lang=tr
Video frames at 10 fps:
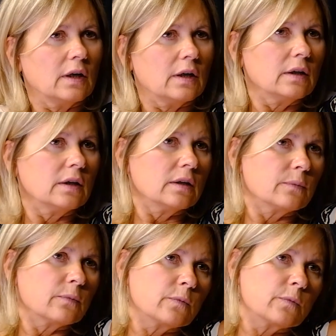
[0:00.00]
e,
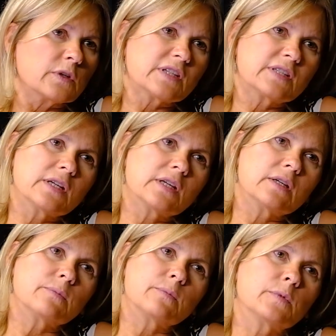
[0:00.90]

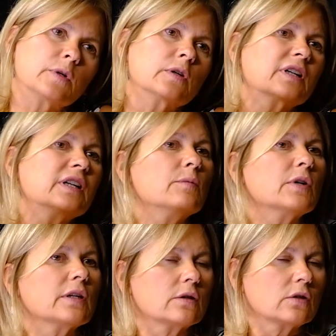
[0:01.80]
işte
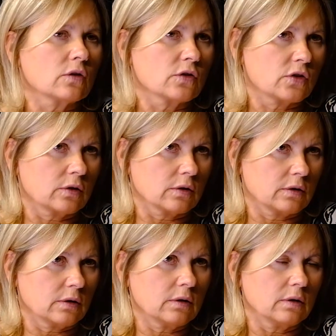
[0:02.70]
klimayı
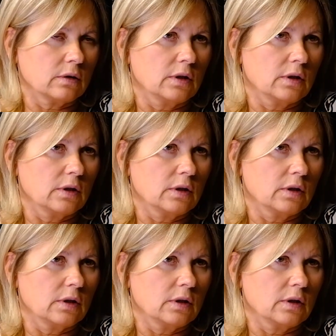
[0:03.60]
çalıştırdık.